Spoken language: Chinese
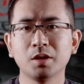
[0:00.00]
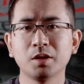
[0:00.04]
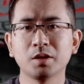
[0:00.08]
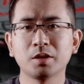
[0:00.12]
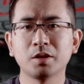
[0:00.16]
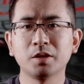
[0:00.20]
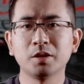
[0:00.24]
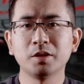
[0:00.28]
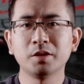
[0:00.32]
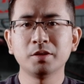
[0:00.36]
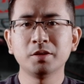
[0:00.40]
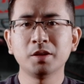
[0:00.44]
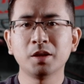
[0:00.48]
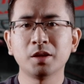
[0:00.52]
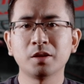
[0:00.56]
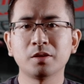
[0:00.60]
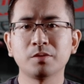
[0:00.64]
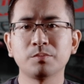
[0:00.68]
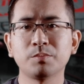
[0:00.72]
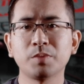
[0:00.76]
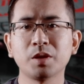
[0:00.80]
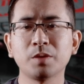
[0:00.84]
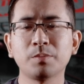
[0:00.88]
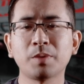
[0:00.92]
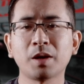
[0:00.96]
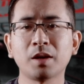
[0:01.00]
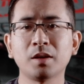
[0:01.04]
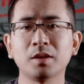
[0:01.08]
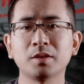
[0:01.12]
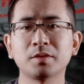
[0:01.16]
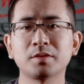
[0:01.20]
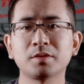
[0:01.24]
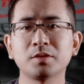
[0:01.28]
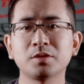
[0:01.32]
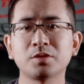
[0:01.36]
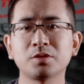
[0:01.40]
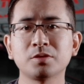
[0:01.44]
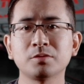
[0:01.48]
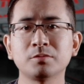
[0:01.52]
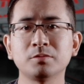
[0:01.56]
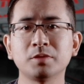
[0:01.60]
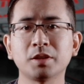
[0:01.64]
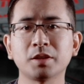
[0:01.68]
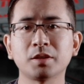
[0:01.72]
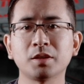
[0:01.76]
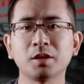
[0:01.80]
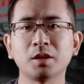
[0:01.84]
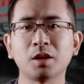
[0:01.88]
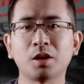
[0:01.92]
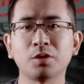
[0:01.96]
肯恩呢被判了45
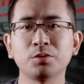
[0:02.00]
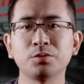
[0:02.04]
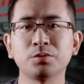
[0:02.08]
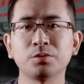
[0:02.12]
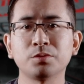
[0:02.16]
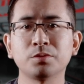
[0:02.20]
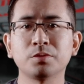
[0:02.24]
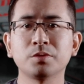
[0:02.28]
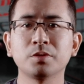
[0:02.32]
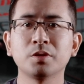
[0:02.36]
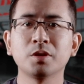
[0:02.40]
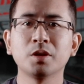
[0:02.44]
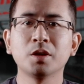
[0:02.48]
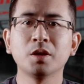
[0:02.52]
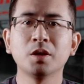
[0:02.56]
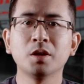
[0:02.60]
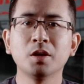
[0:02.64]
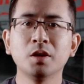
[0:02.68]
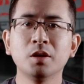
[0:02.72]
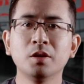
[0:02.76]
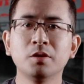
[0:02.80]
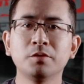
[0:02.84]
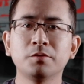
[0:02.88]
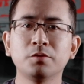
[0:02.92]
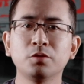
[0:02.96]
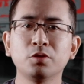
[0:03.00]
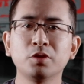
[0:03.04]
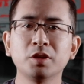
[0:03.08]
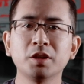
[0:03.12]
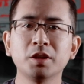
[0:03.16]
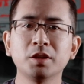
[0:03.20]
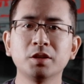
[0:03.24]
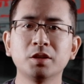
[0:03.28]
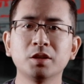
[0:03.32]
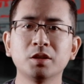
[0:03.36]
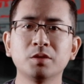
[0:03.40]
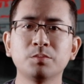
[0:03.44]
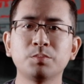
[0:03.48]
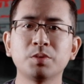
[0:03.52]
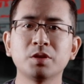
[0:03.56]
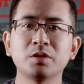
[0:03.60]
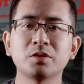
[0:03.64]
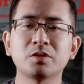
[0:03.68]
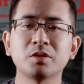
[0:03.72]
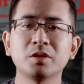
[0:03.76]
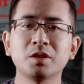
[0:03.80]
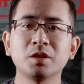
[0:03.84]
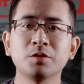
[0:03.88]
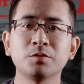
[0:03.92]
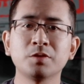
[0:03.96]
年的牢狱。弗洛伊德本
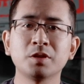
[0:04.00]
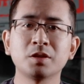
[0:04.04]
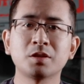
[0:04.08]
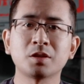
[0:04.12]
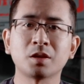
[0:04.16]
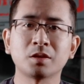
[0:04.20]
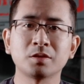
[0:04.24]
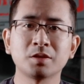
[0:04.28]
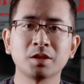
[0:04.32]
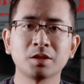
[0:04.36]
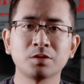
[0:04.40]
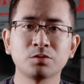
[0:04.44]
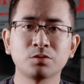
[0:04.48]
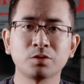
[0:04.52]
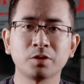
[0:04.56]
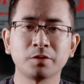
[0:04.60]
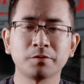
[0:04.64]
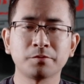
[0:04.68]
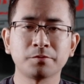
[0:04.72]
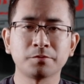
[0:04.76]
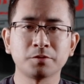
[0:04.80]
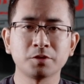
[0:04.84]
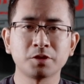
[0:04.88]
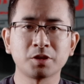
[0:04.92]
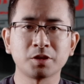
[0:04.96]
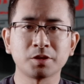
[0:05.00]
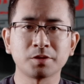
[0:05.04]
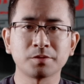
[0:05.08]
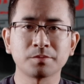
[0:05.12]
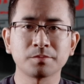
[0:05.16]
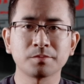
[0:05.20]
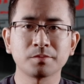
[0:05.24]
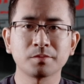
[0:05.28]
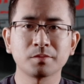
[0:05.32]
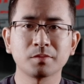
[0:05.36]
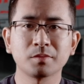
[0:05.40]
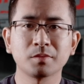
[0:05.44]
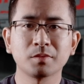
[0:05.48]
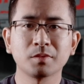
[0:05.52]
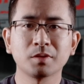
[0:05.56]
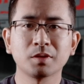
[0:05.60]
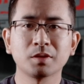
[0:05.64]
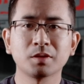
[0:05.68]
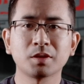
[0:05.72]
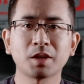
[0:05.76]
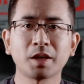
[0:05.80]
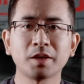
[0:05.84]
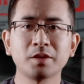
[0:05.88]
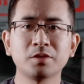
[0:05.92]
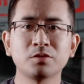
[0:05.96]
身因为强奸罪服刑，
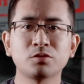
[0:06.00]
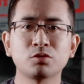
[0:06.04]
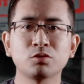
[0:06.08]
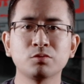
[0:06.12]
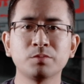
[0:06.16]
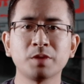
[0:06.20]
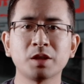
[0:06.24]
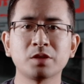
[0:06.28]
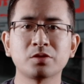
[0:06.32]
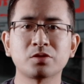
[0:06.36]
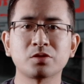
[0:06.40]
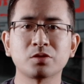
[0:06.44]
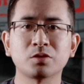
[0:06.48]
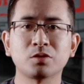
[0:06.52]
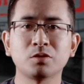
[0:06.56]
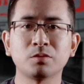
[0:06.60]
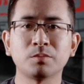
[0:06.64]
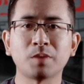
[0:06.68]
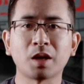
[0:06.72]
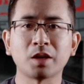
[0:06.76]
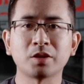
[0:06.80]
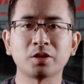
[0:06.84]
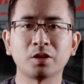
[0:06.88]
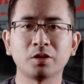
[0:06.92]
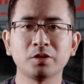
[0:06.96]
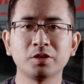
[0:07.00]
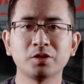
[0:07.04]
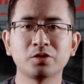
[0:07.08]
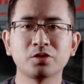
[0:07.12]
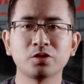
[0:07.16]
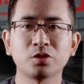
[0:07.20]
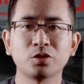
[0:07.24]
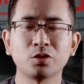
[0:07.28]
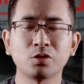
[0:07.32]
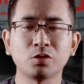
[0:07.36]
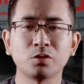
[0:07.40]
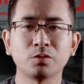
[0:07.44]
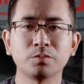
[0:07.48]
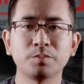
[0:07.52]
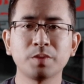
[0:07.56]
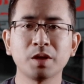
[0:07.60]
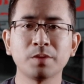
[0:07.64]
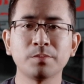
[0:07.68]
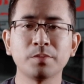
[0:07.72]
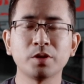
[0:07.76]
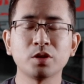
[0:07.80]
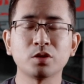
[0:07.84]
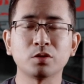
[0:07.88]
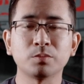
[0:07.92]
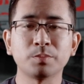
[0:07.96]
答应出面指控马乔利之后便
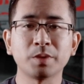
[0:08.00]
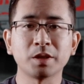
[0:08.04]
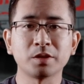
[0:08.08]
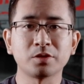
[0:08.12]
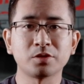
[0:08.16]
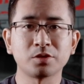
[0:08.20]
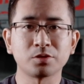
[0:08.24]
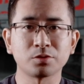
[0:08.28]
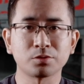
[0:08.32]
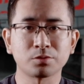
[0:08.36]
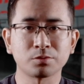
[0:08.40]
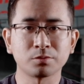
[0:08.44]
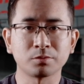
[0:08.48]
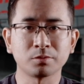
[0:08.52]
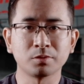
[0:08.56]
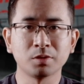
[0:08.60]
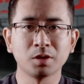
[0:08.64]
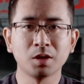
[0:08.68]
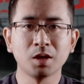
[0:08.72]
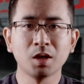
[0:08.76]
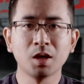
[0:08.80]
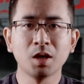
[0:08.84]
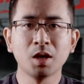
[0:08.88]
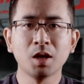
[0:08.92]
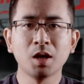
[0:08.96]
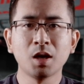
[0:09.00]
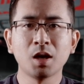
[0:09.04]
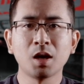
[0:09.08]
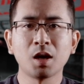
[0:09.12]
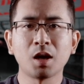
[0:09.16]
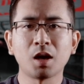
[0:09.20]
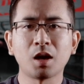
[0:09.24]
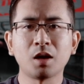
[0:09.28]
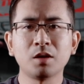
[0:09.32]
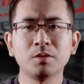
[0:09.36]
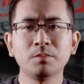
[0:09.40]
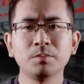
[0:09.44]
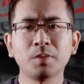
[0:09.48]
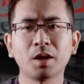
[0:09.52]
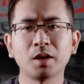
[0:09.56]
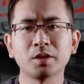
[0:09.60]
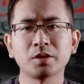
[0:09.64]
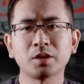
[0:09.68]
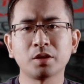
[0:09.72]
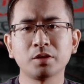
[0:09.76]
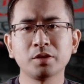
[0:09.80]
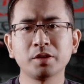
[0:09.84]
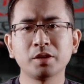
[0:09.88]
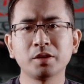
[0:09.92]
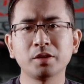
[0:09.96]
没有被起诉，而马
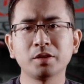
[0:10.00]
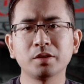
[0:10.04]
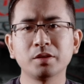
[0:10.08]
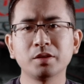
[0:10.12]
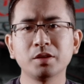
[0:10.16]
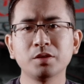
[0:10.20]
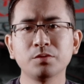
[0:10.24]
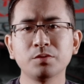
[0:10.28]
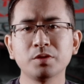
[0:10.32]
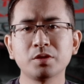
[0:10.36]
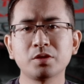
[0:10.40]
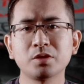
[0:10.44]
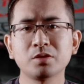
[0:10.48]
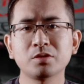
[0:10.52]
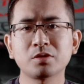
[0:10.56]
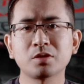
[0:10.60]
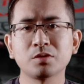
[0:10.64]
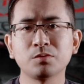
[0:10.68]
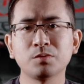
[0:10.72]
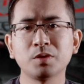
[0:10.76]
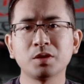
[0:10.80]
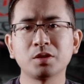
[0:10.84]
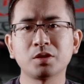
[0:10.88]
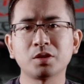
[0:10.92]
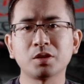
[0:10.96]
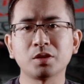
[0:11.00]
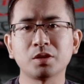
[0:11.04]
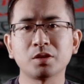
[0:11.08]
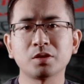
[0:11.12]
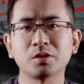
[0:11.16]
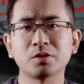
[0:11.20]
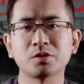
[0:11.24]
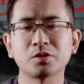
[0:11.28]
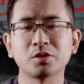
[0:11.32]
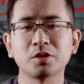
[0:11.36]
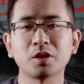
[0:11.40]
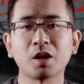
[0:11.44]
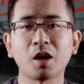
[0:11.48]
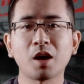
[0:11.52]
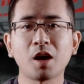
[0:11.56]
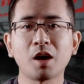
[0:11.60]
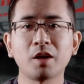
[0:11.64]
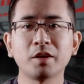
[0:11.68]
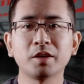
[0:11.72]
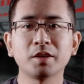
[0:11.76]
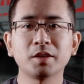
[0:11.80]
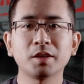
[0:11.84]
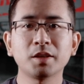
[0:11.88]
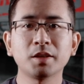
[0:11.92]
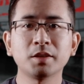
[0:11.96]
乔利因为精神问题，直到
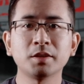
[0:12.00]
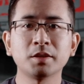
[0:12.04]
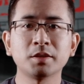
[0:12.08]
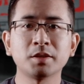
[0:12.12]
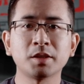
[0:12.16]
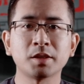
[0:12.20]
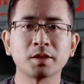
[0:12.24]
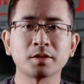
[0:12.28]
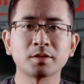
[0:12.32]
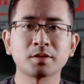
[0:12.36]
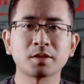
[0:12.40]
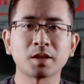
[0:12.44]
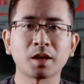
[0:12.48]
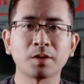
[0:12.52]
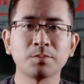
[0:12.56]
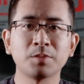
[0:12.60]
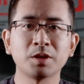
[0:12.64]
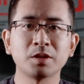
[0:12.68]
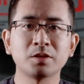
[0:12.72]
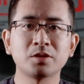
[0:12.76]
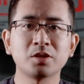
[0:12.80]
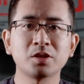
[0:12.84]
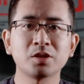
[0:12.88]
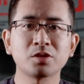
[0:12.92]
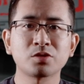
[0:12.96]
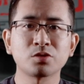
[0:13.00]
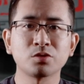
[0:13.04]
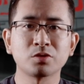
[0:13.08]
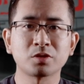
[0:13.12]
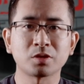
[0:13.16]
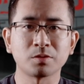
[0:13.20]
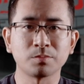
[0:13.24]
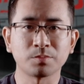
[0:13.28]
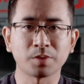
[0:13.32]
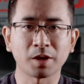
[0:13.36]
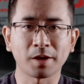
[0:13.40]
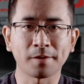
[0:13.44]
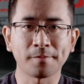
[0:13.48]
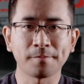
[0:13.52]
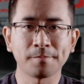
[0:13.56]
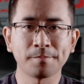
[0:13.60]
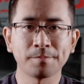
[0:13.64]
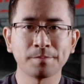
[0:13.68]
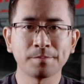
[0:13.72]
2010年才被接受审判。